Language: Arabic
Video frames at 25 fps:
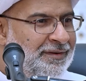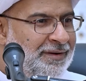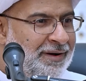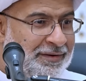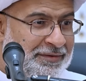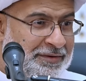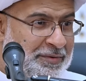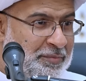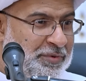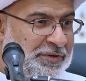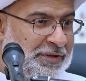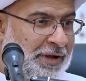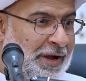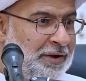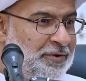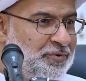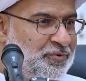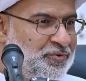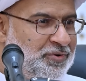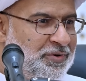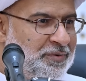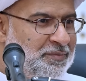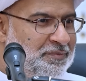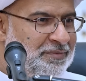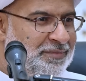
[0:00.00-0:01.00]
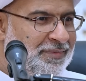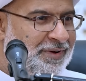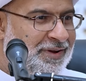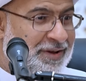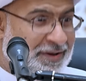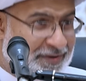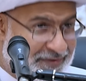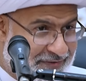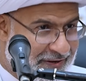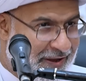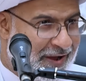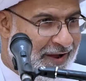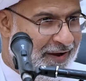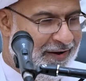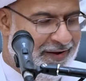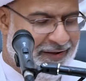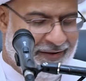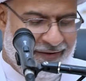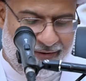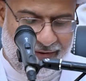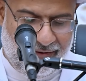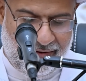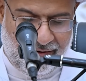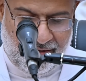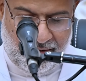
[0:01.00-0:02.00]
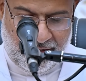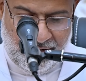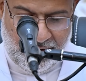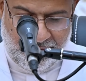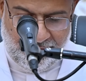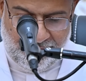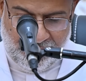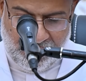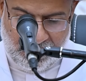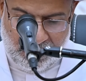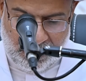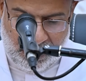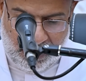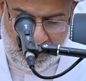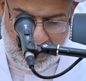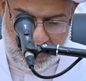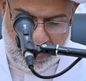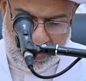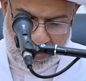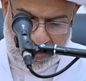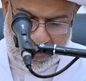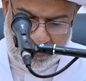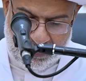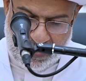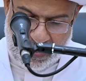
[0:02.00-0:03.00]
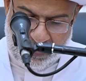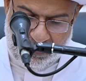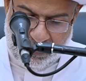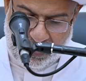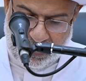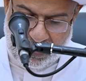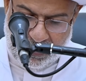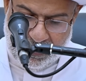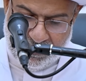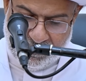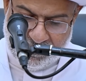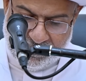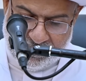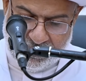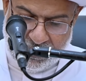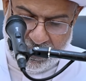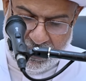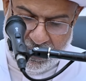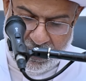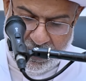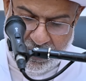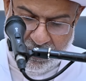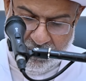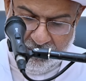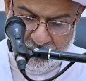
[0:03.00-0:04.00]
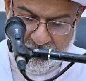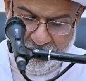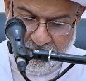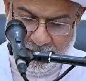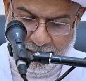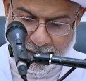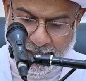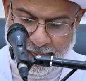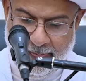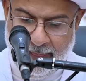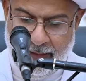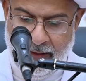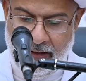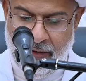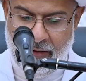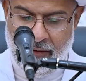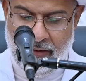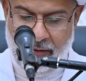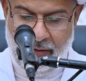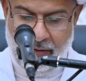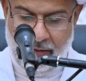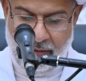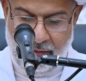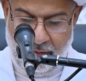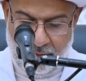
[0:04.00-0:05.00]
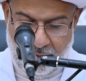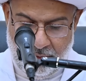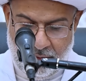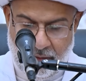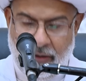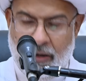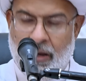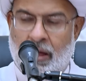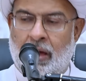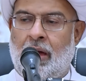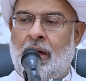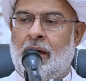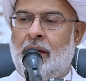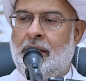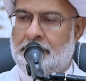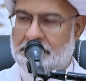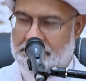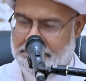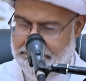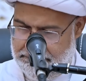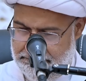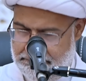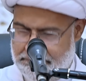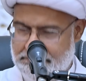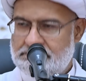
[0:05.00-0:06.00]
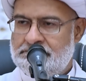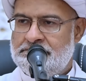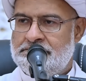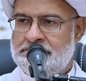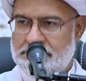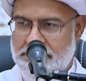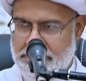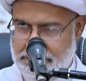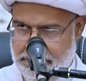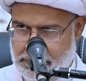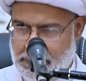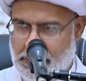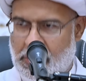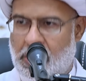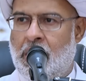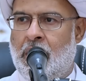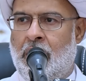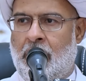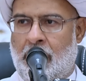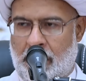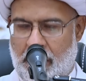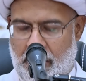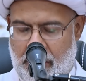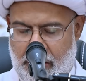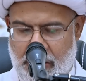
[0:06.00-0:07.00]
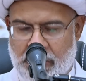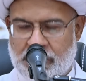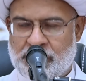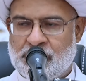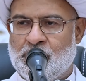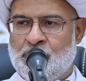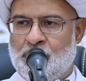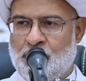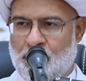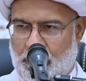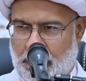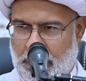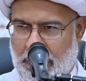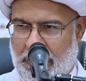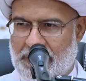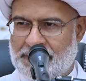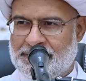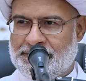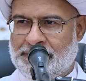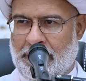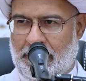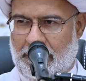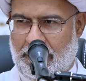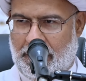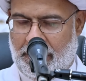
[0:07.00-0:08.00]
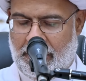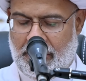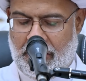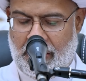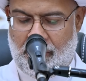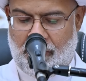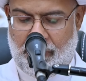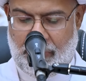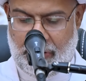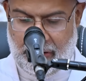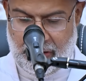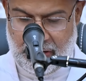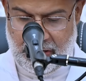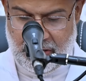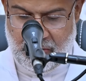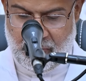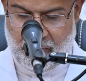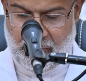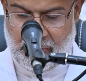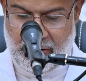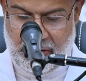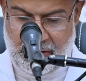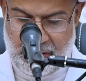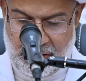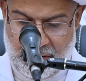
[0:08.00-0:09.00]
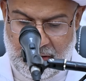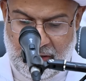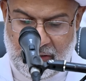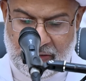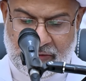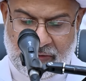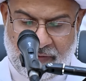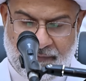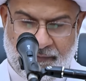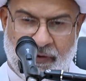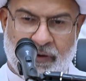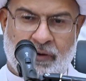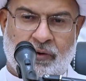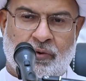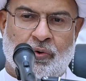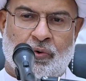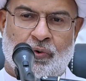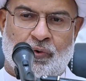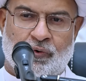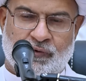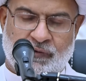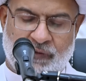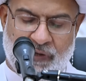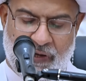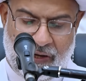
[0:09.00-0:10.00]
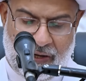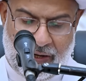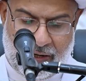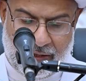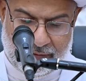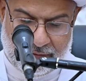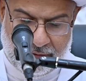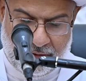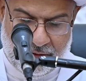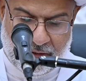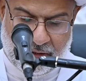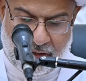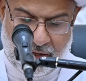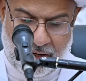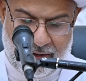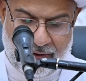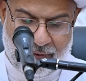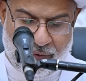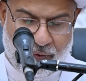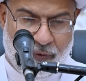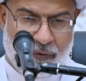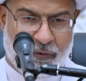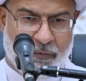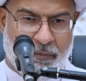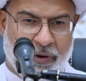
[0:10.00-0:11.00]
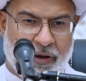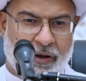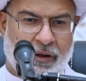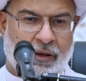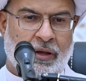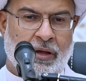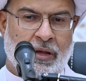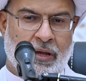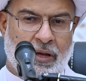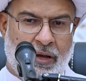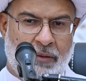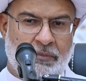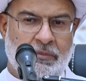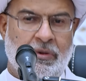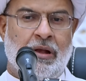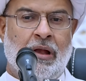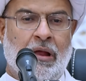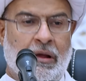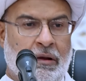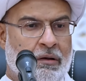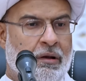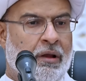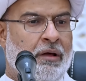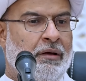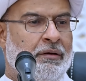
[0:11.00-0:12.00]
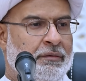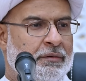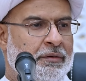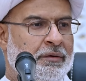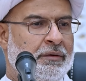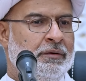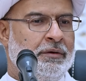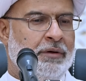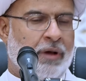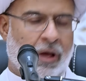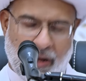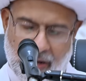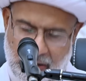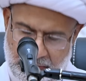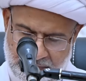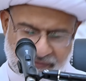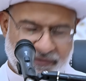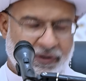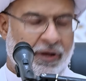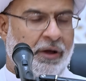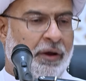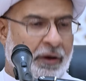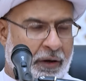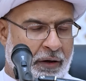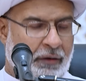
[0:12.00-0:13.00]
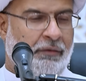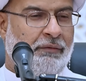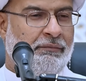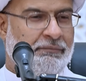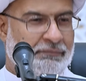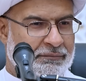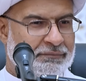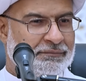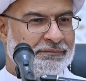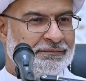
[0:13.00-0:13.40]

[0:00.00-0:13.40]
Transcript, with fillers: هذا متعجب يسأله فقال الإمام عليه السلام نعم قال رسول الله صلى الله عليه وآله تفكر ساعة خير من قيام ليلة كلام صحيح